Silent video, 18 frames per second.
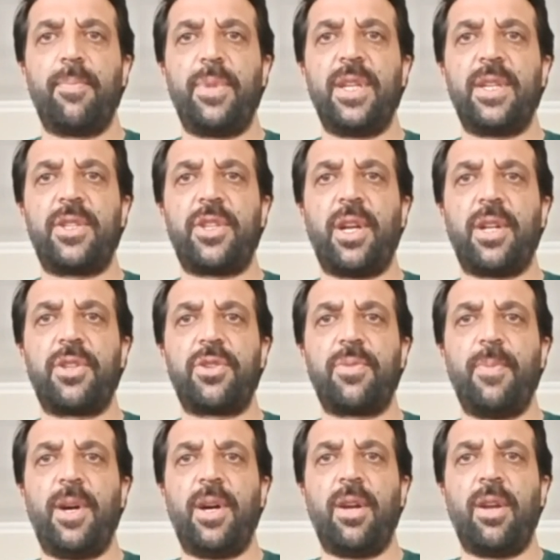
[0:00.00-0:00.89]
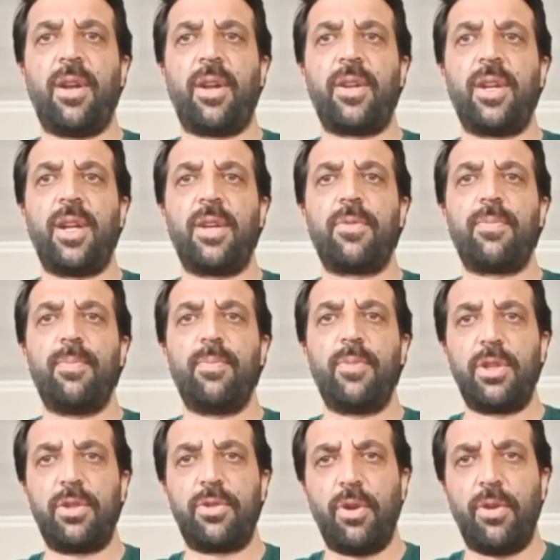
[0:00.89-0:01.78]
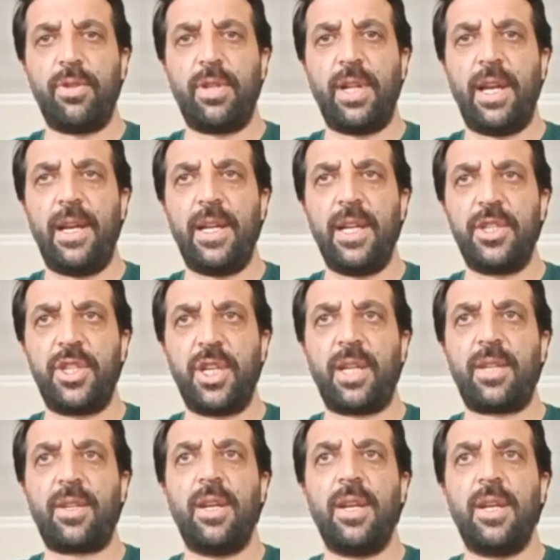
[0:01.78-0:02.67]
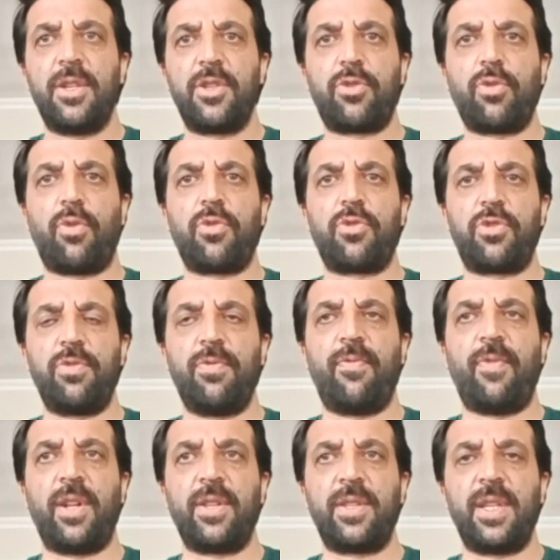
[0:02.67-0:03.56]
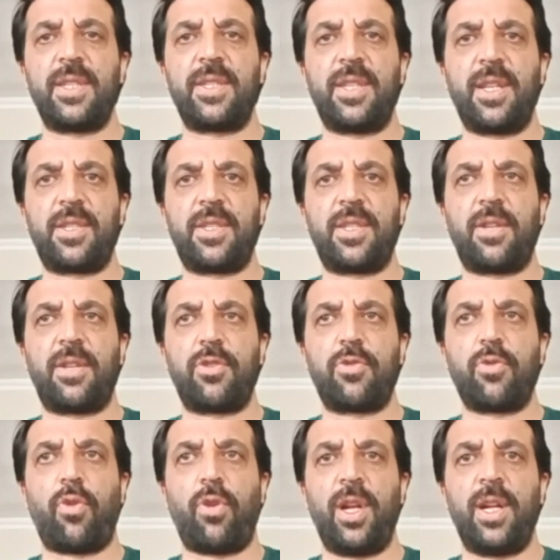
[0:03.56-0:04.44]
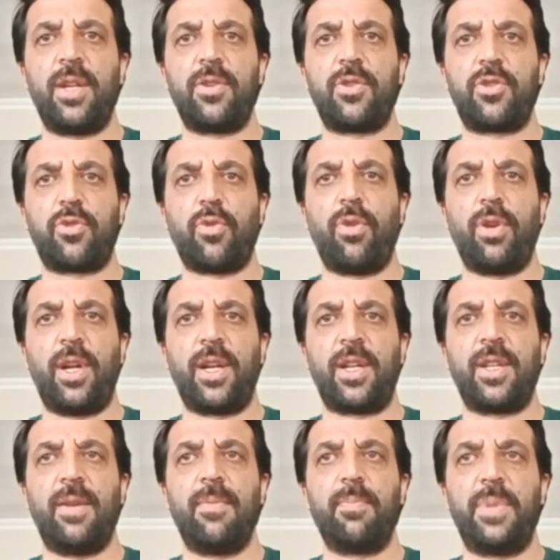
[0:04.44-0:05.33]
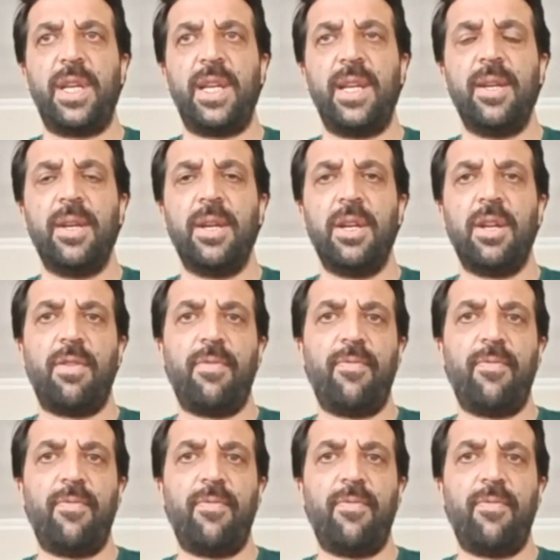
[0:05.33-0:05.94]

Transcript: bir çatışma alanına mı gönderilecek sorusu Van'da sık sık sorulan sorulardan biri